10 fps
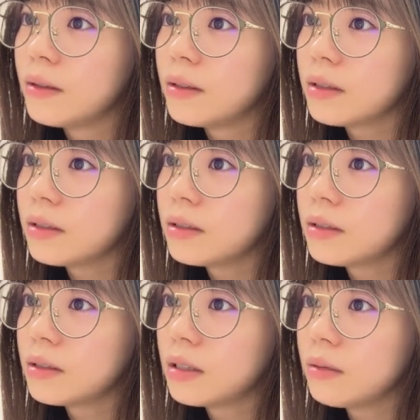来
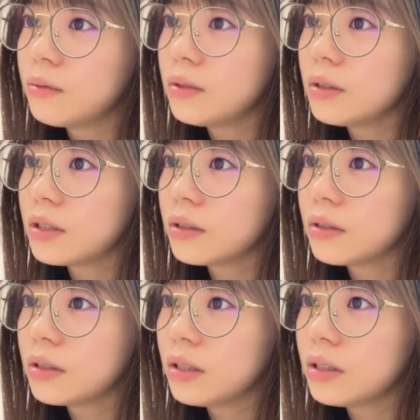月
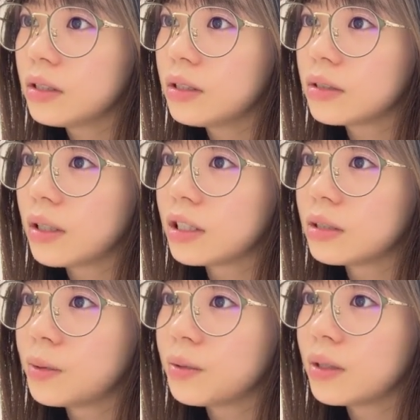iPhone16 シリーズが発
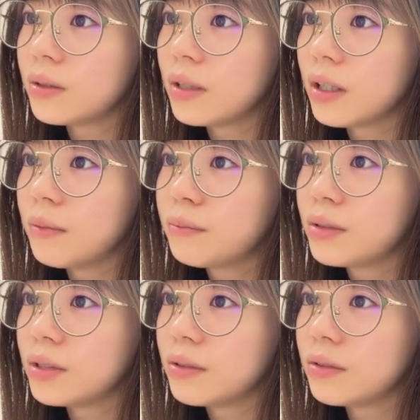売予定なので
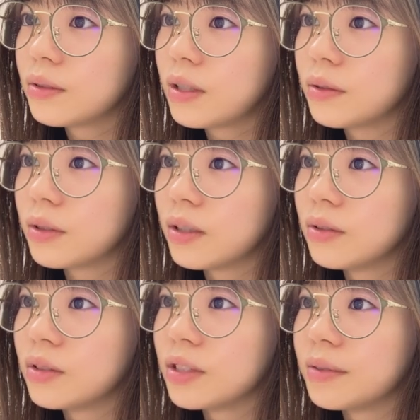Apple ギフトカード対応
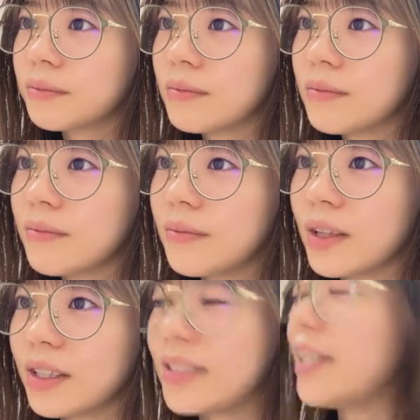し
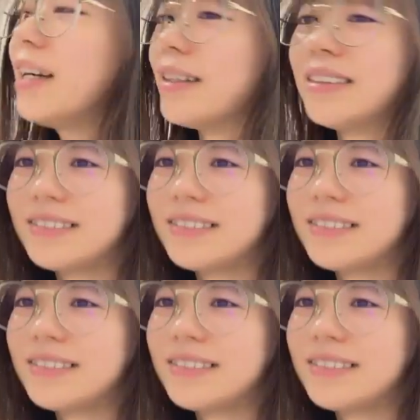知らん